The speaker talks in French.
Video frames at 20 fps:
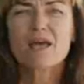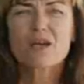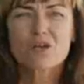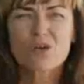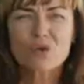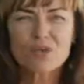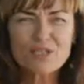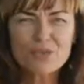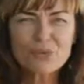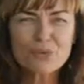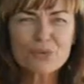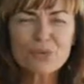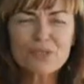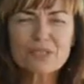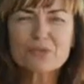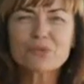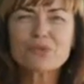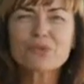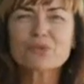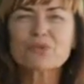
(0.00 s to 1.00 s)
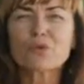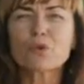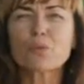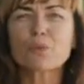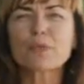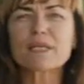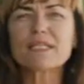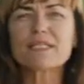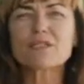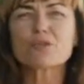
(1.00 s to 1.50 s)
Corée Soudure est une
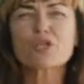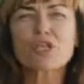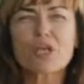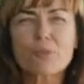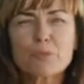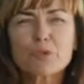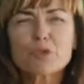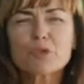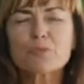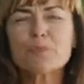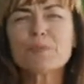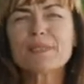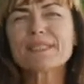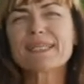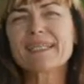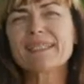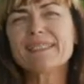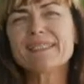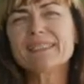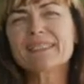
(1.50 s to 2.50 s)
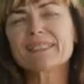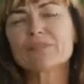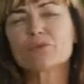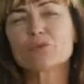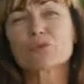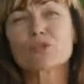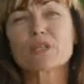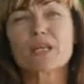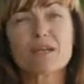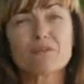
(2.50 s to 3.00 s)
entreprise de charpente métallique et
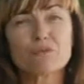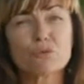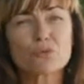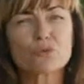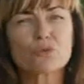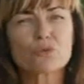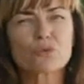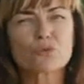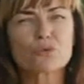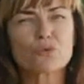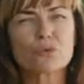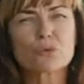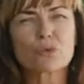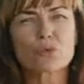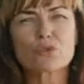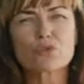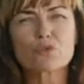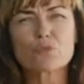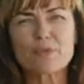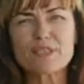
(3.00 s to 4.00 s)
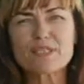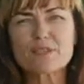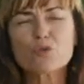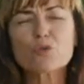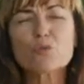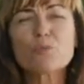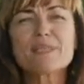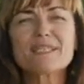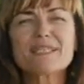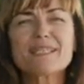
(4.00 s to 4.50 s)
de travaux de soudure
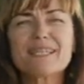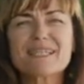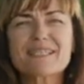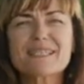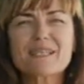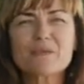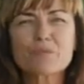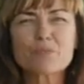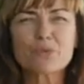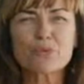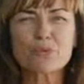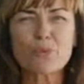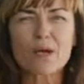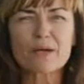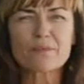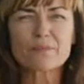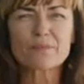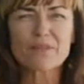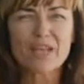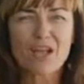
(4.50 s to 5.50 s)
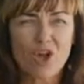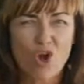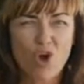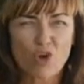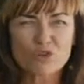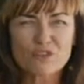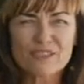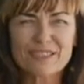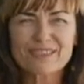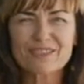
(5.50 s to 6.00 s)
spéciaux basée à Saint-Benoît.
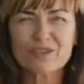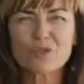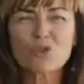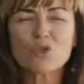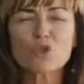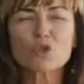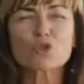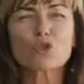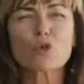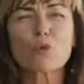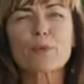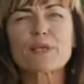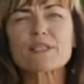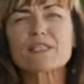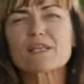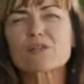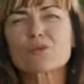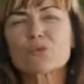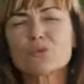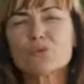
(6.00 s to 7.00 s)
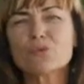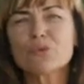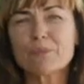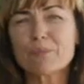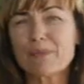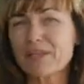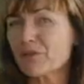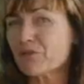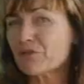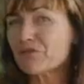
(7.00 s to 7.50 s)
En dix ans, l'entreprise a connu des
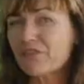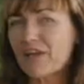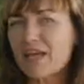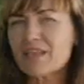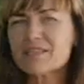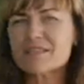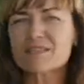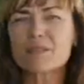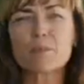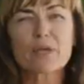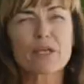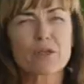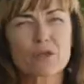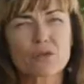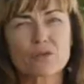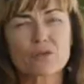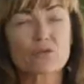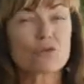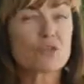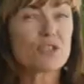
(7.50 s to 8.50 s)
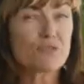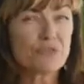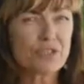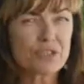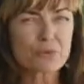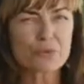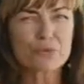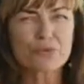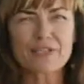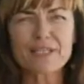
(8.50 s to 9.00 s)
périodes fastes, des périodes de
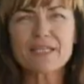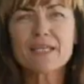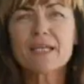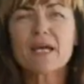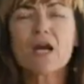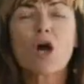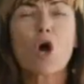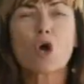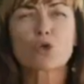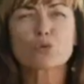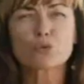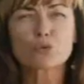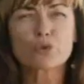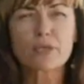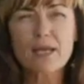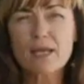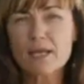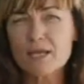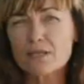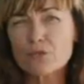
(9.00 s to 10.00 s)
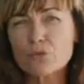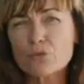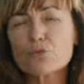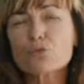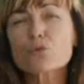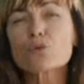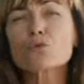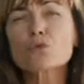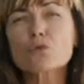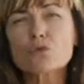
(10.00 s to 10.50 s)
difficultés. En tout cas, elle a
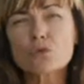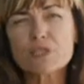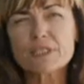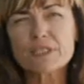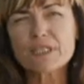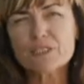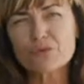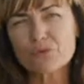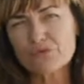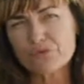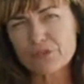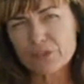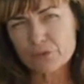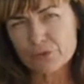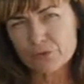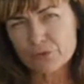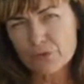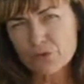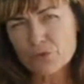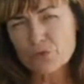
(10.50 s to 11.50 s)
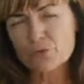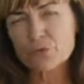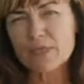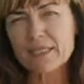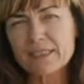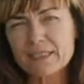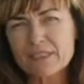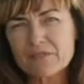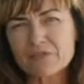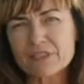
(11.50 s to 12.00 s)
su consolider au fil du temps son
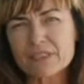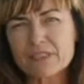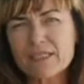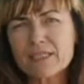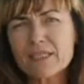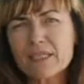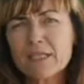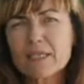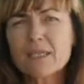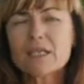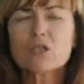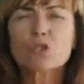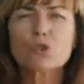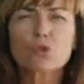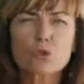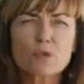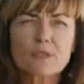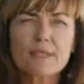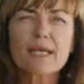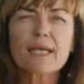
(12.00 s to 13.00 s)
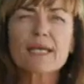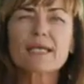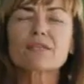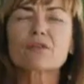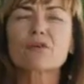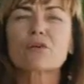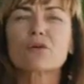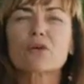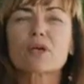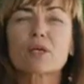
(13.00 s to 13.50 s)
activité jusqu'à
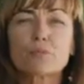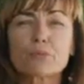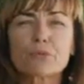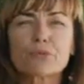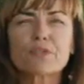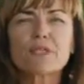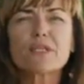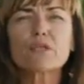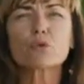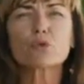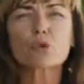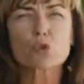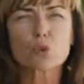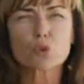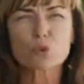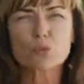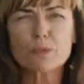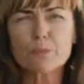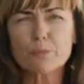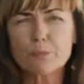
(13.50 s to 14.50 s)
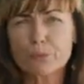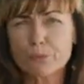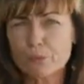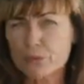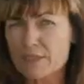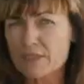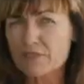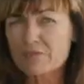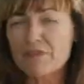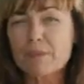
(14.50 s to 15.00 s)
être réputée aujourd'hui
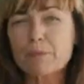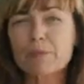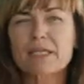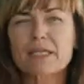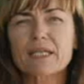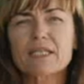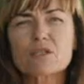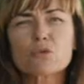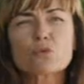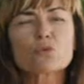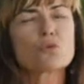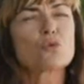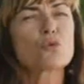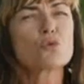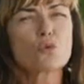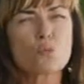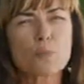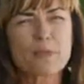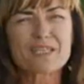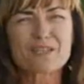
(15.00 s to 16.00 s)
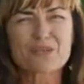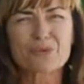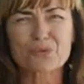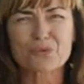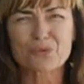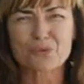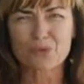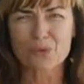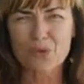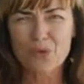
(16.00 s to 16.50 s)
pour ses fabrications de
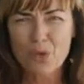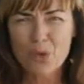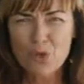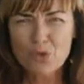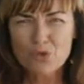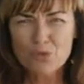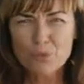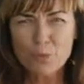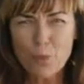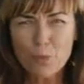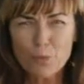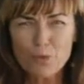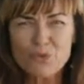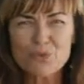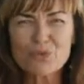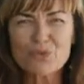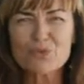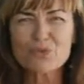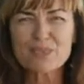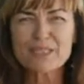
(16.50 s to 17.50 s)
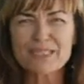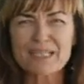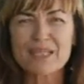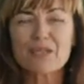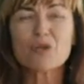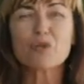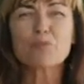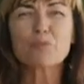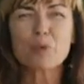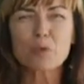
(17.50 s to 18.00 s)
superstructures. Je vous propose tout de suite
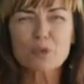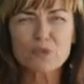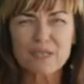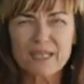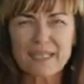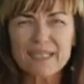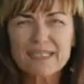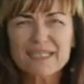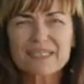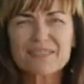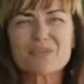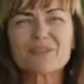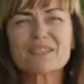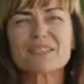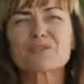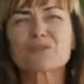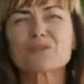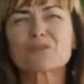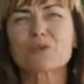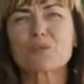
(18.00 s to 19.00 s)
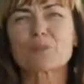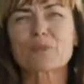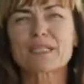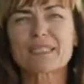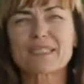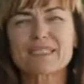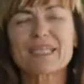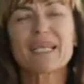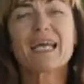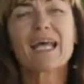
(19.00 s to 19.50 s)
le portrait de cette
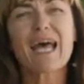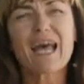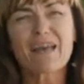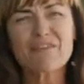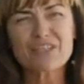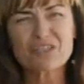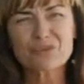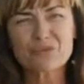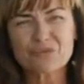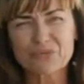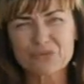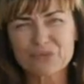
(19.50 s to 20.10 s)
entreprise avec son